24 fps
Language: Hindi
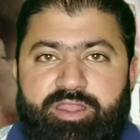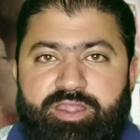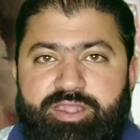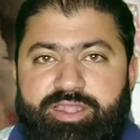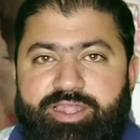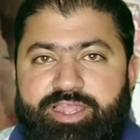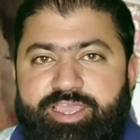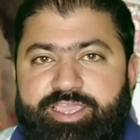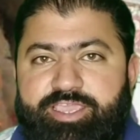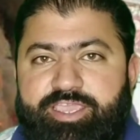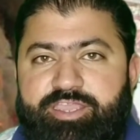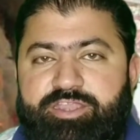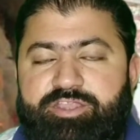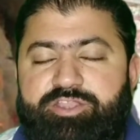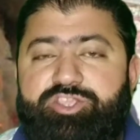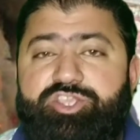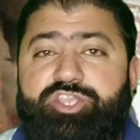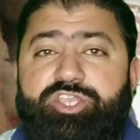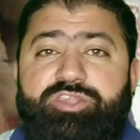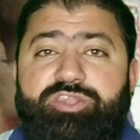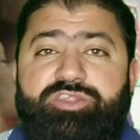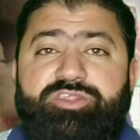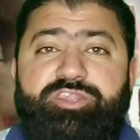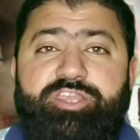लेकिन
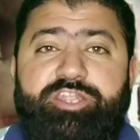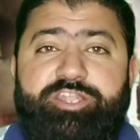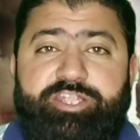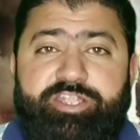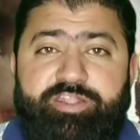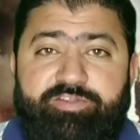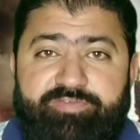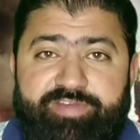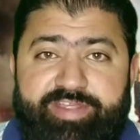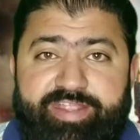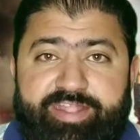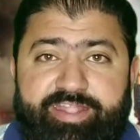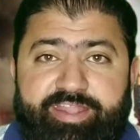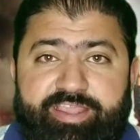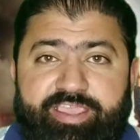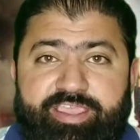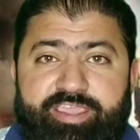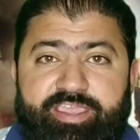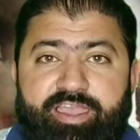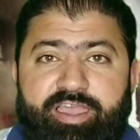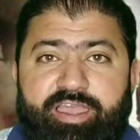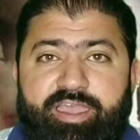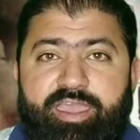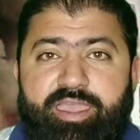जिसने ट्वीट
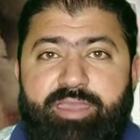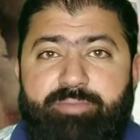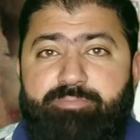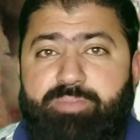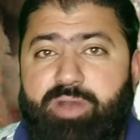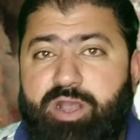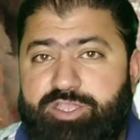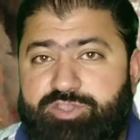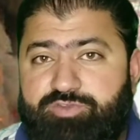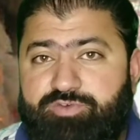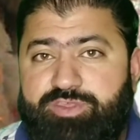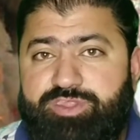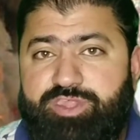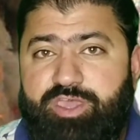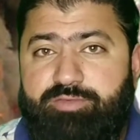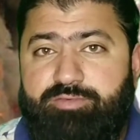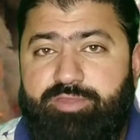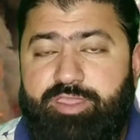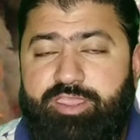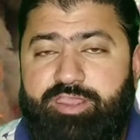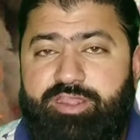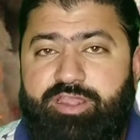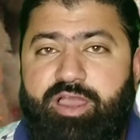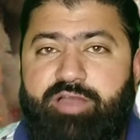किया है बाजवा साहब
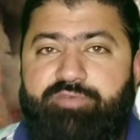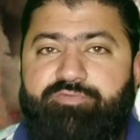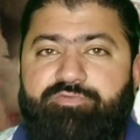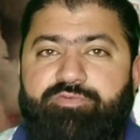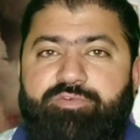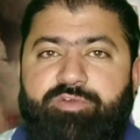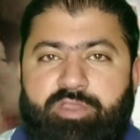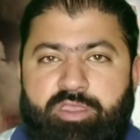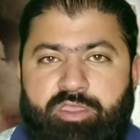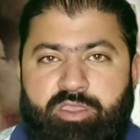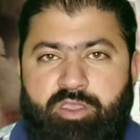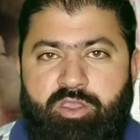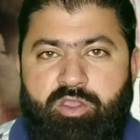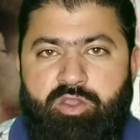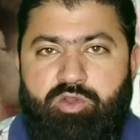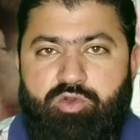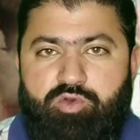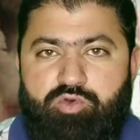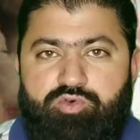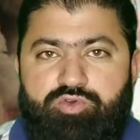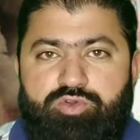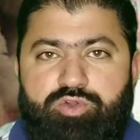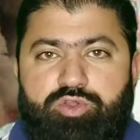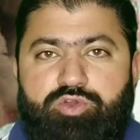के
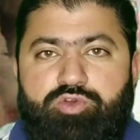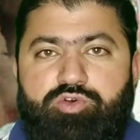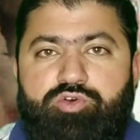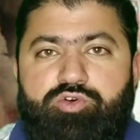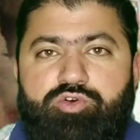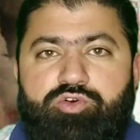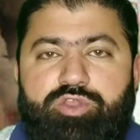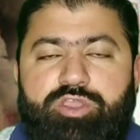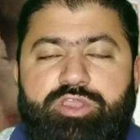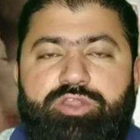ख़िलाफ़ उनको